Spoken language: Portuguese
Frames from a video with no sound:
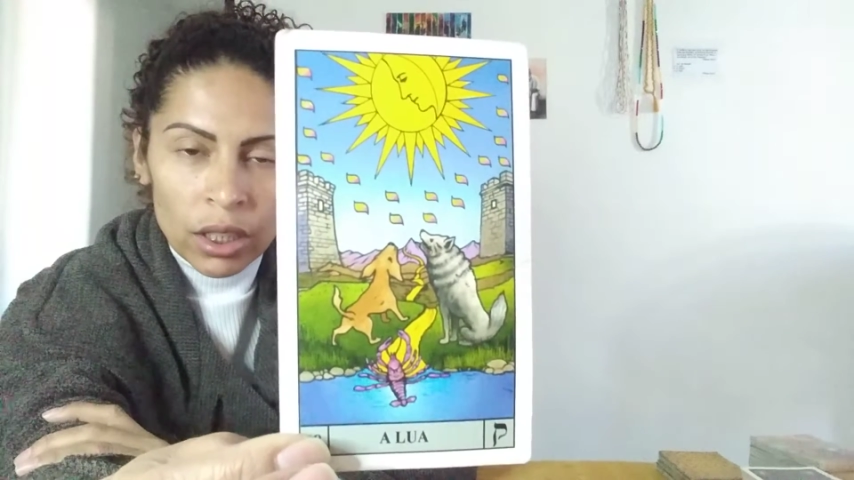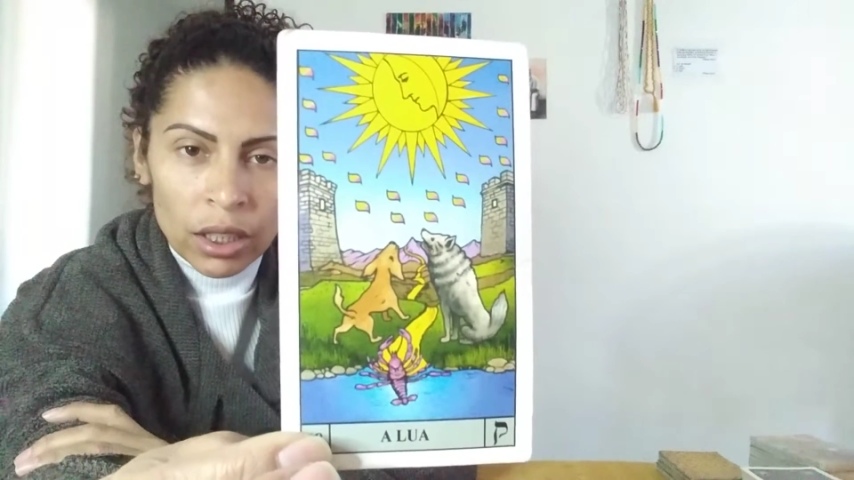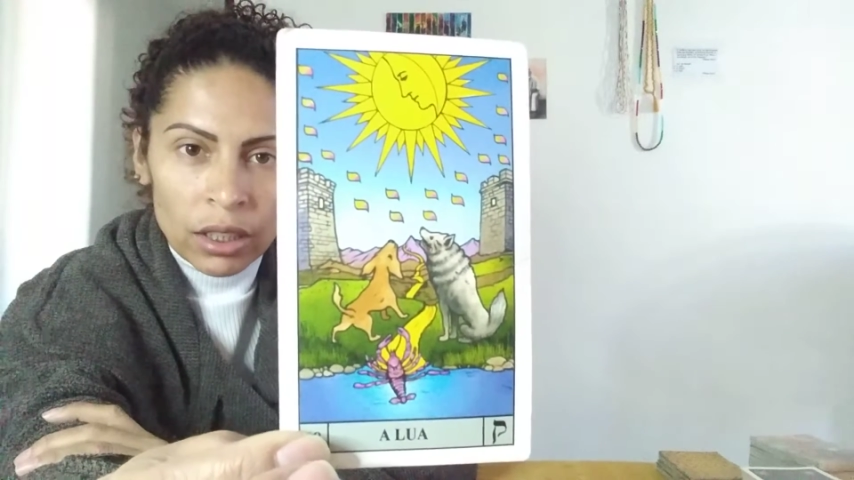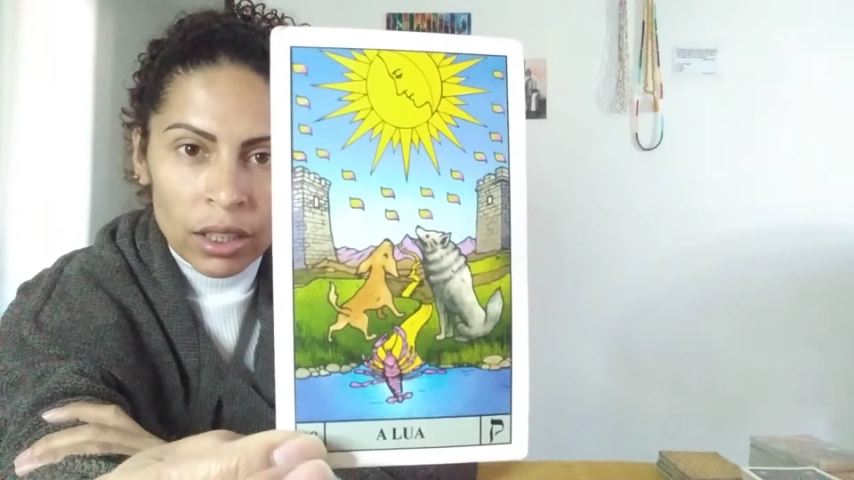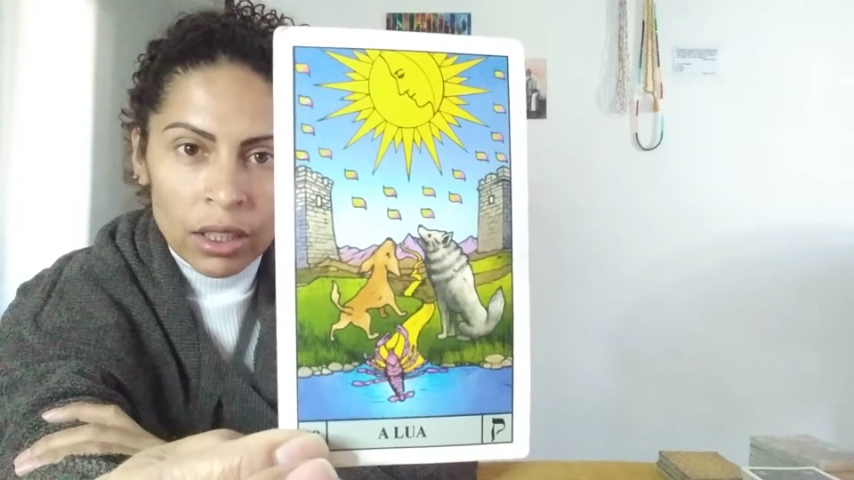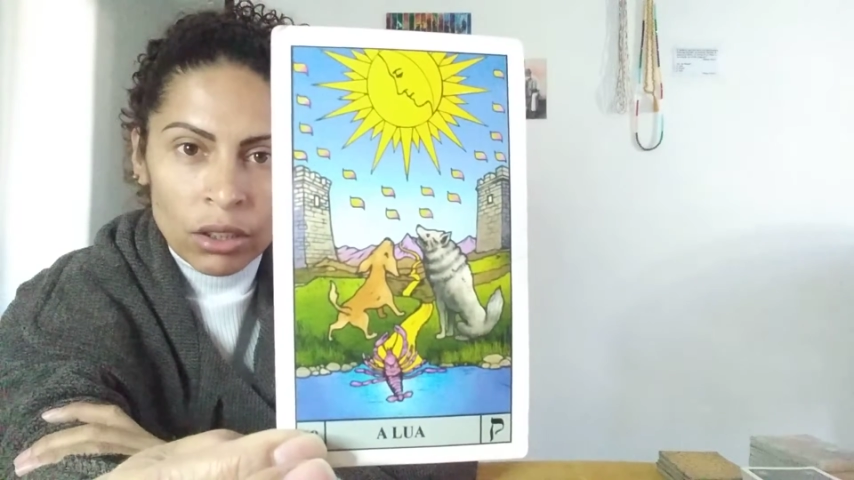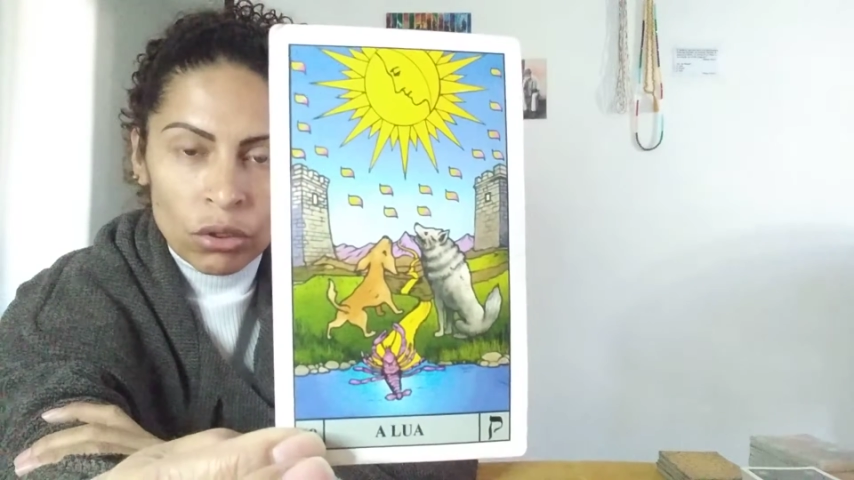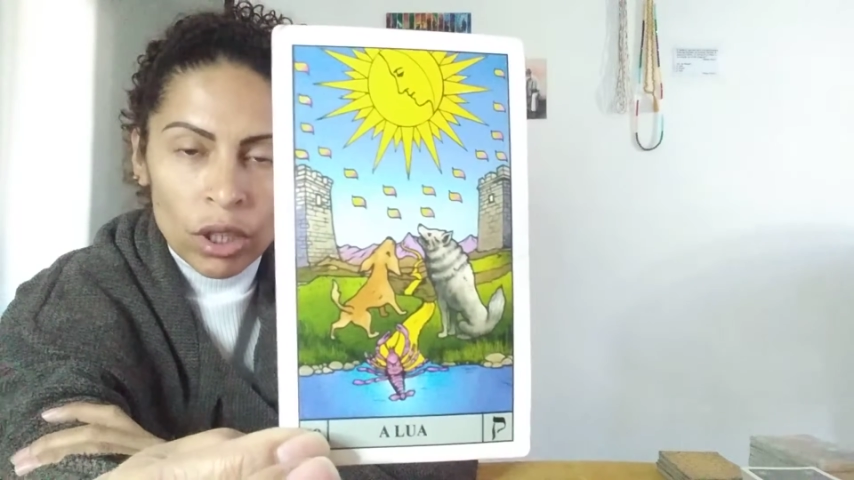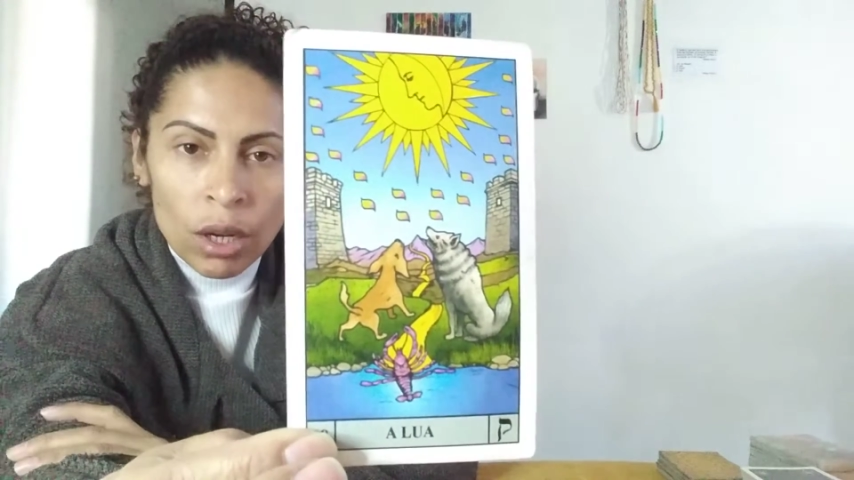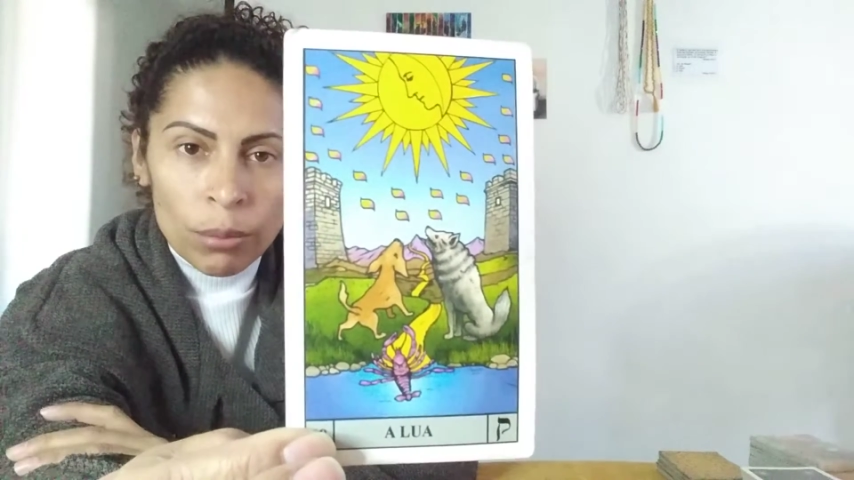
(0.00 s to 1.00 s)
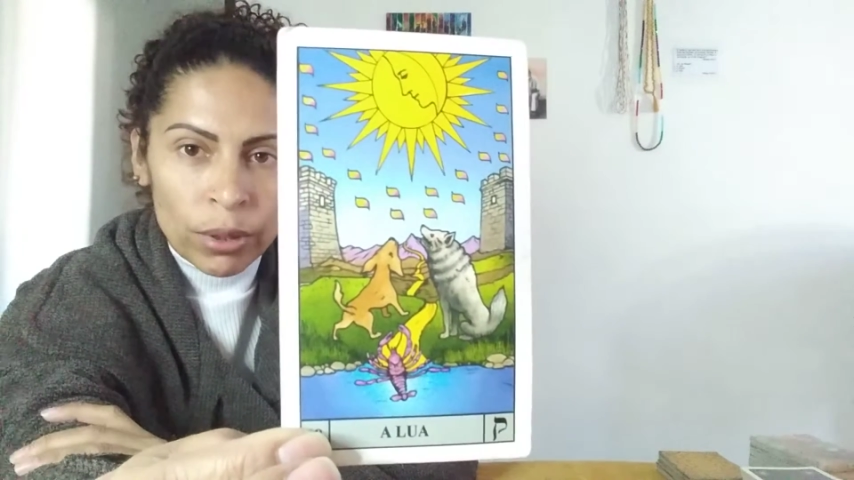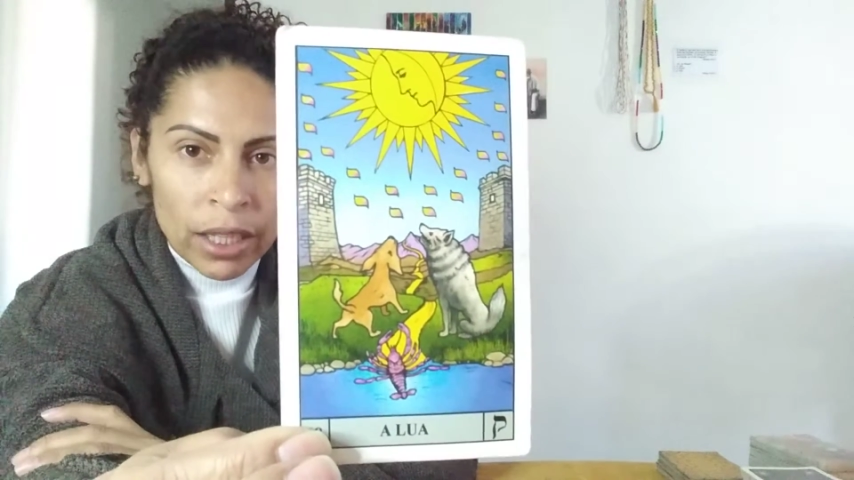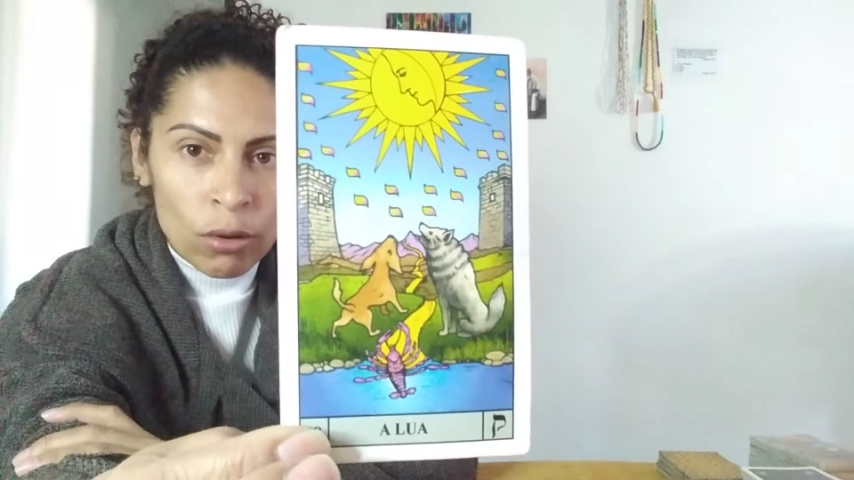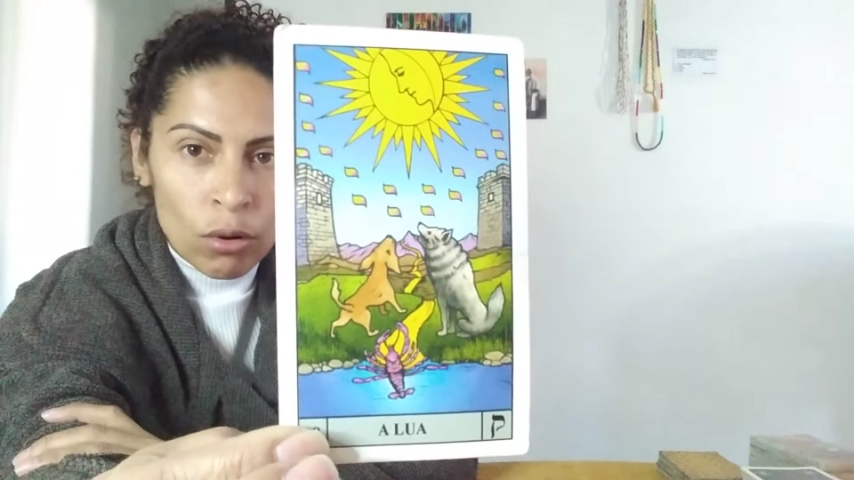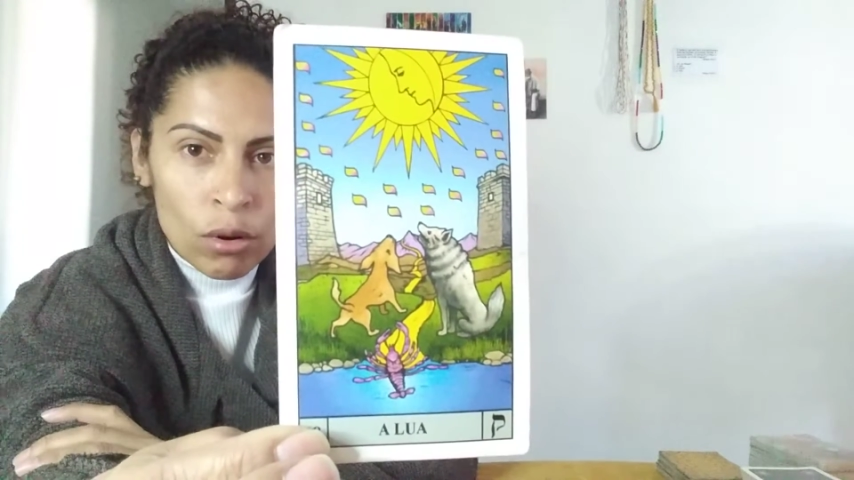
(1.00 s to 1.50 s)
entende?
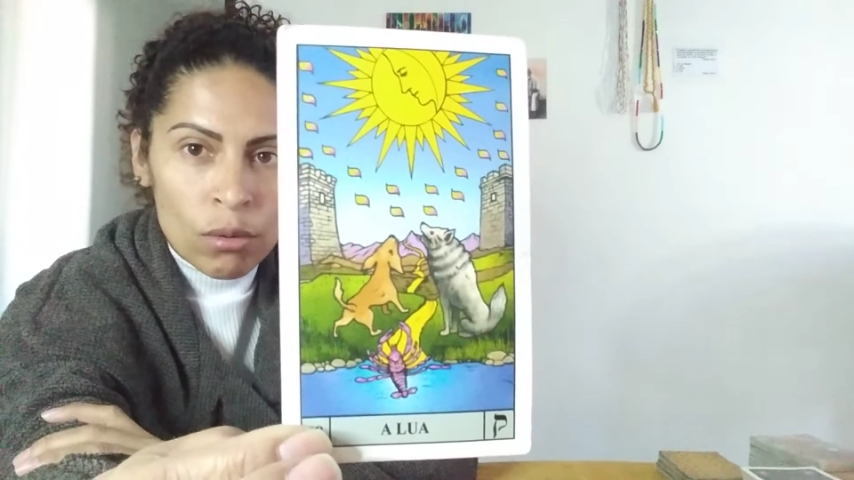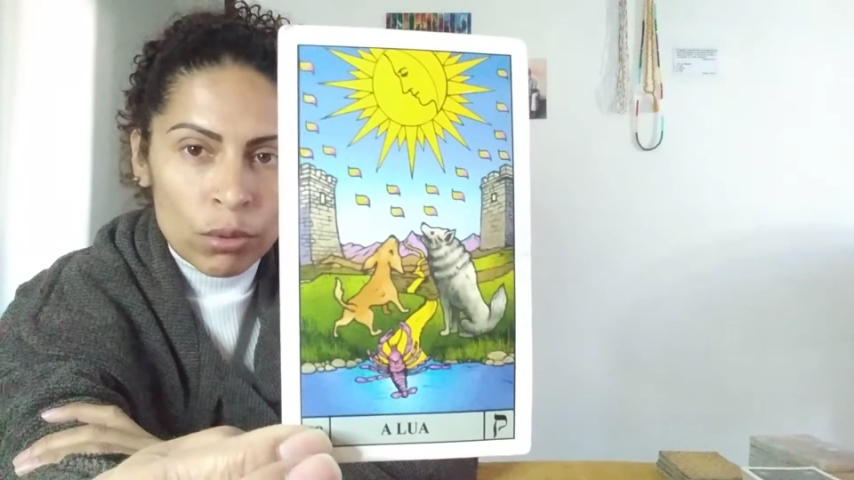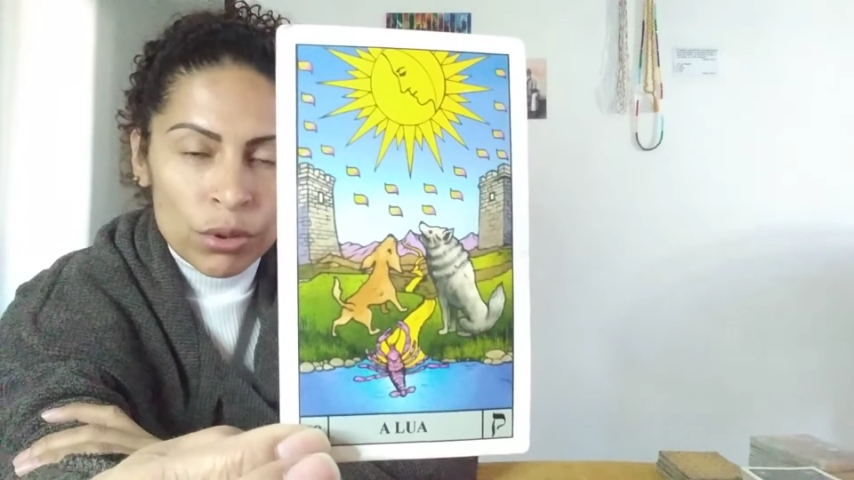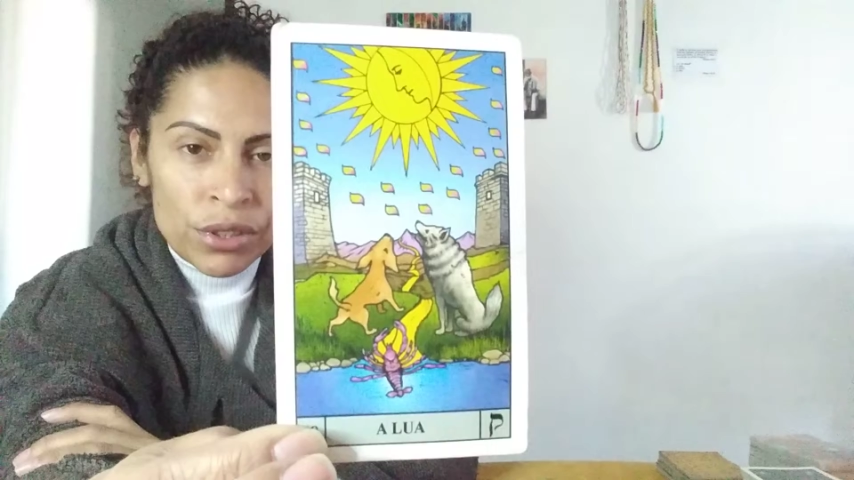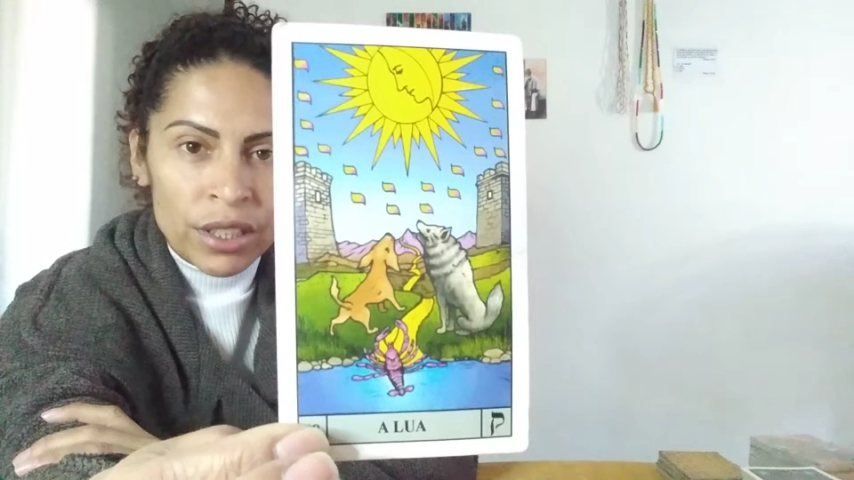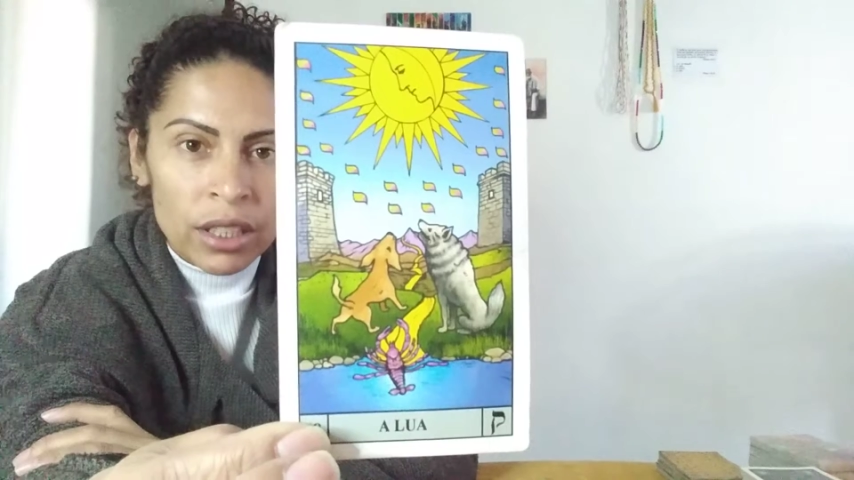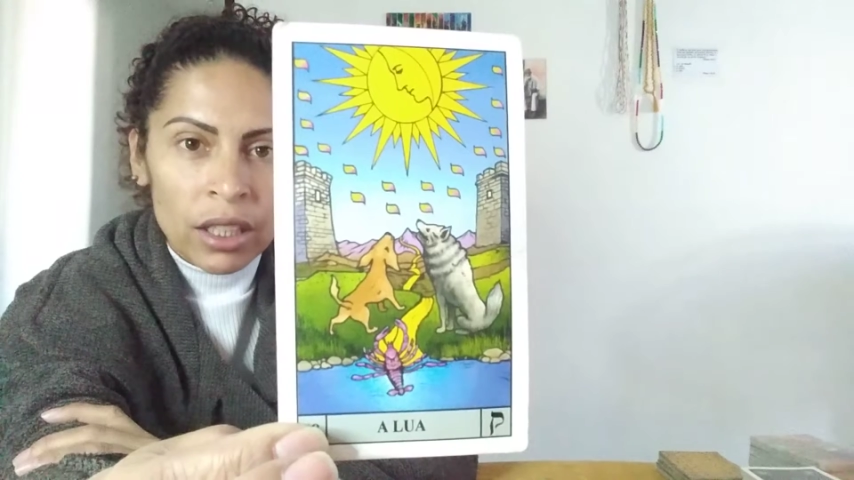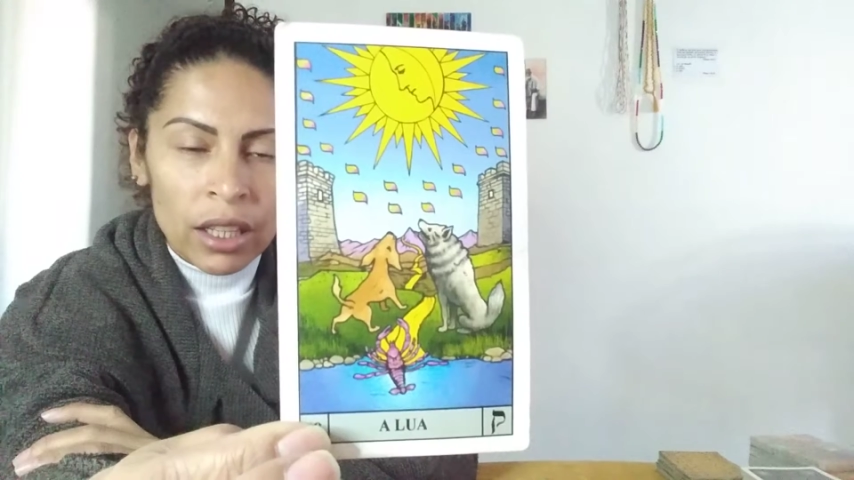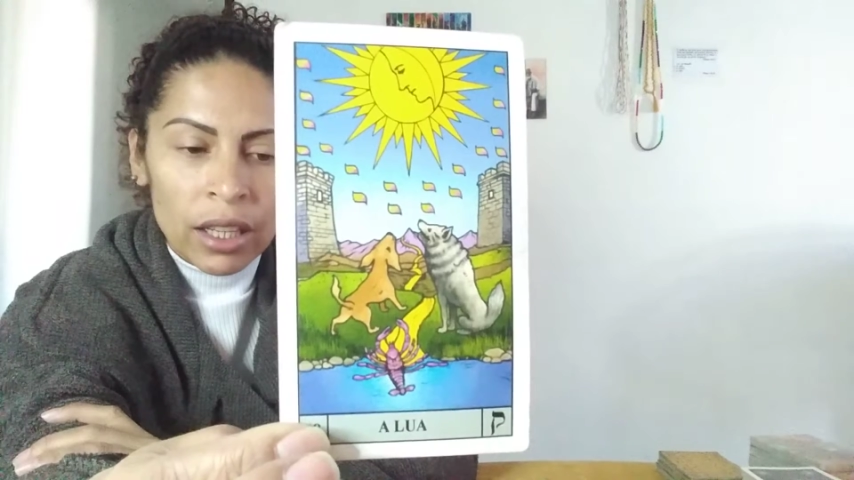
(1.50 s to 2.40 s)
Porque é como se é,